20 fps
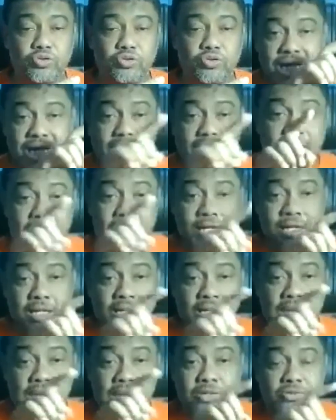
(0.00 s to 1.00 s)
tidak ada
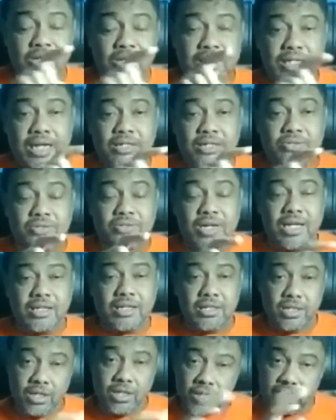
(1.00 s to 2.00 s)

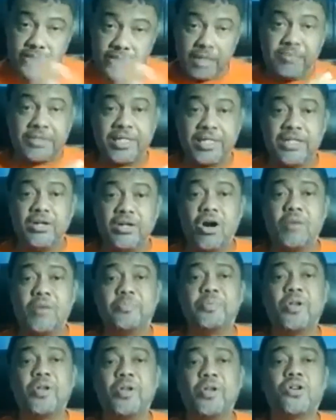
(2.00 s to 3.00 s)
kandungan-kandungan, dia bisa
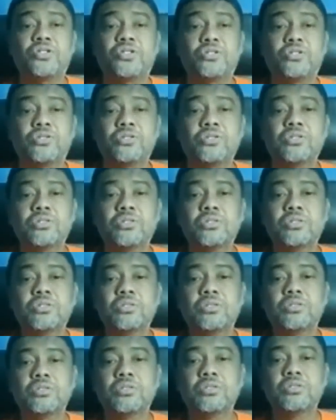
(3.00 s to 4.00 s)
dioplos.
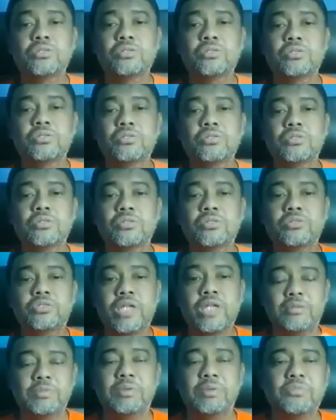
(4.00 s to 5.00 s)

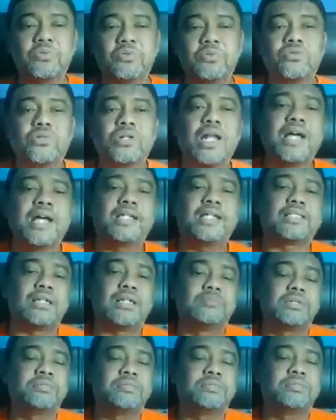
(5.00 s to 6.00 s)
Jangan membunuh rakyat,
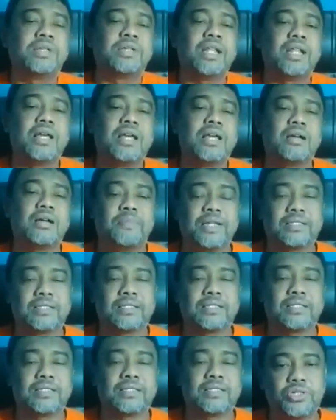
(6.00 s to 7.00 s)
kami bilang.
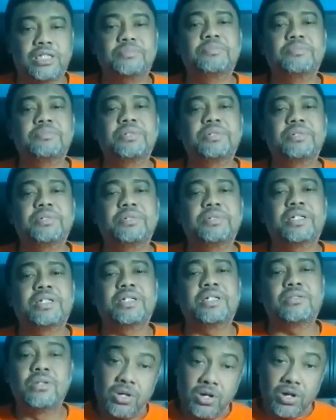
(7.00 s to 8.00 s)
Partai buruh sikapnya
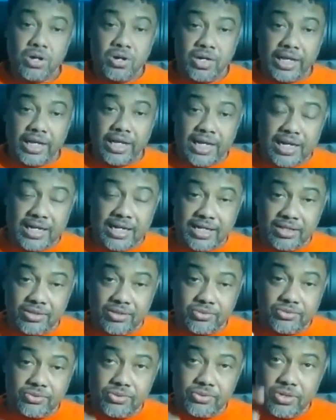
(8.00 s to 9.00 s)
begitu. Oleh
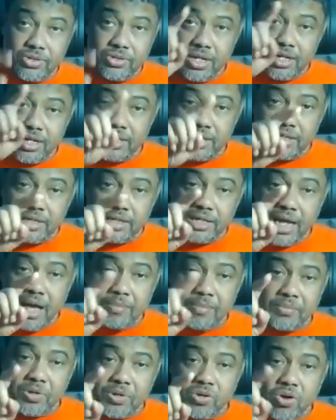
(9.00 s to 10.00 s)
karena itu,
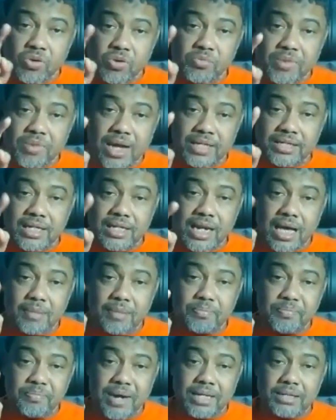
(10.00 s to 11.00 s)
6,8
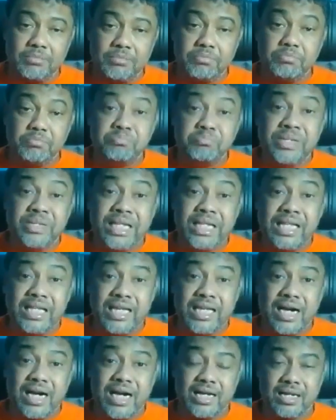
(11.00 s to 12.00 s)

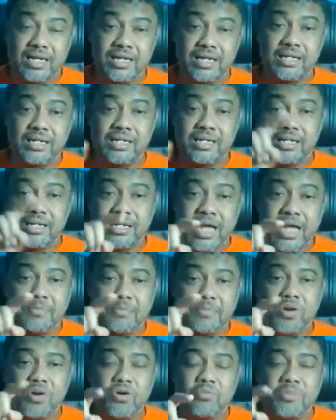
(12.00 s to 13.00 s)
miliar,
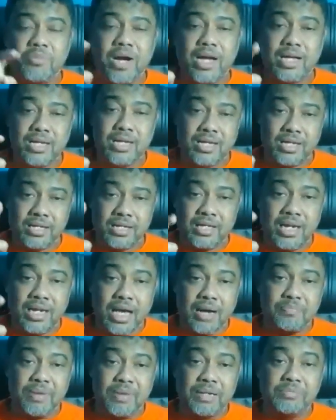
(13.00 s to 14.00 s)

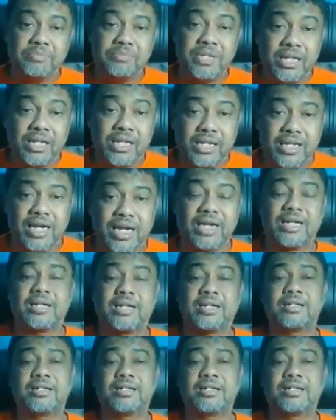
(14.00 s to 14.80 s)
6,8 miliar